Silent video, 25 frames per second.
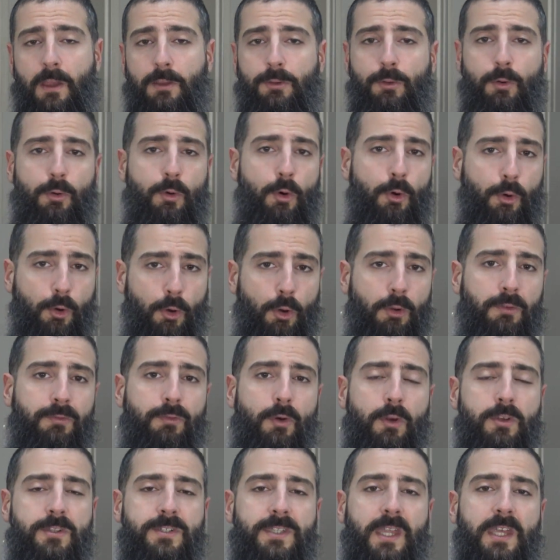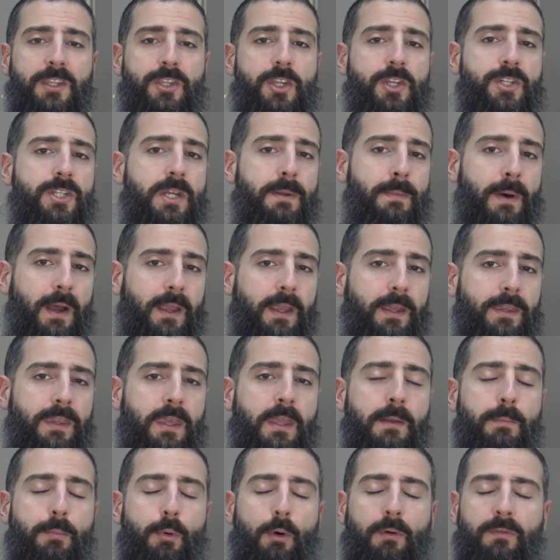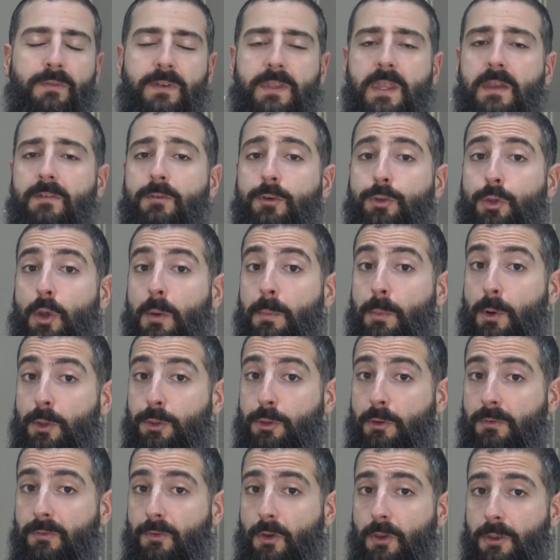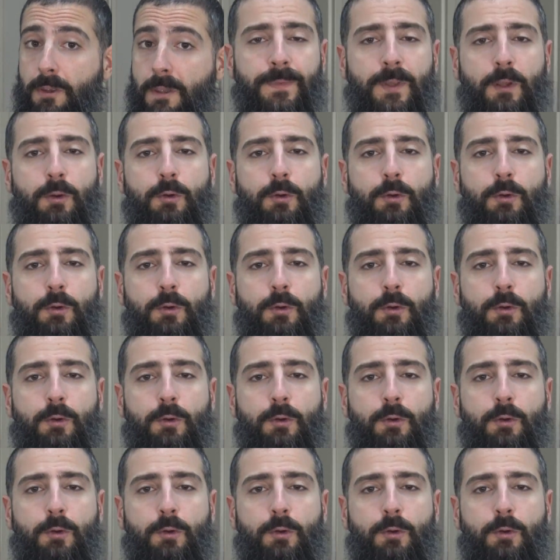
Donc encore une fois, une stratégie marketing pour vider votre portefeuille.